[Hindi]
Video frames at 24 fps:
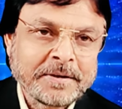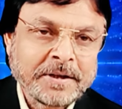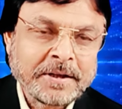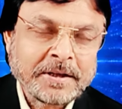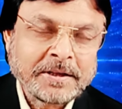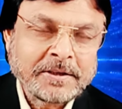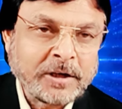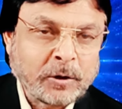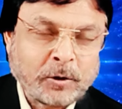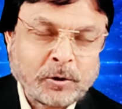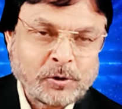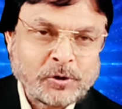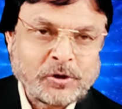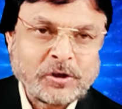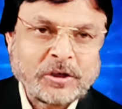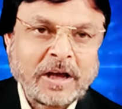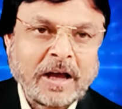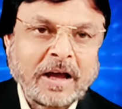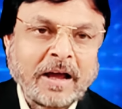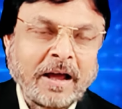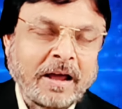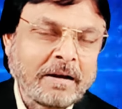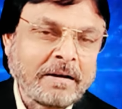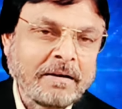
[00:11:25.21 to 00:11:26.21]
ये खुशी का
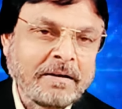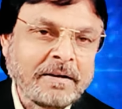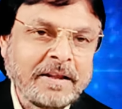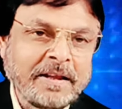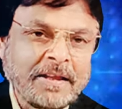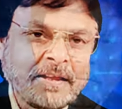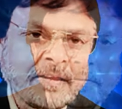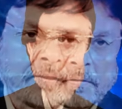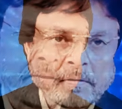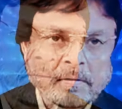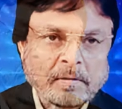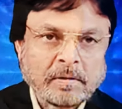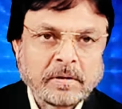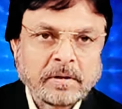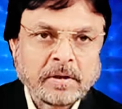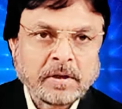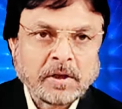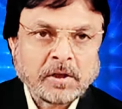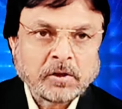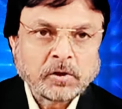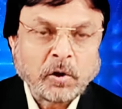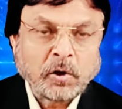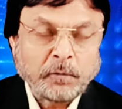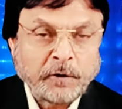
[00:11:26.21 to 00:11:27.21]
कारण नहीं है
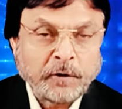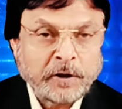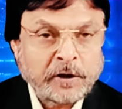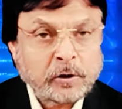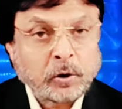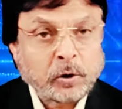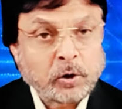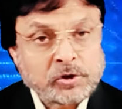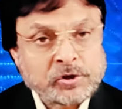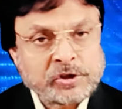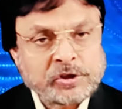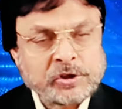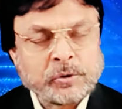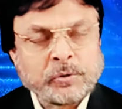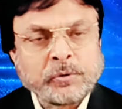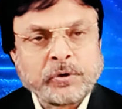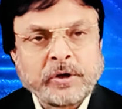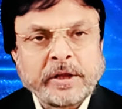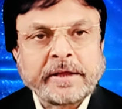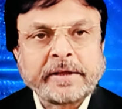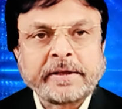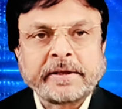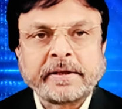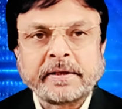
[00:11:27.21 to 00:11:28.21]
तो फिर खुश क्यों
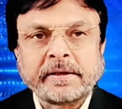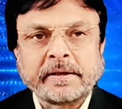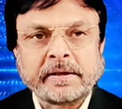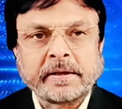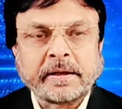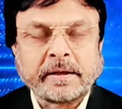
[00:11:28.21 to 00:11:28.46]
नहीं है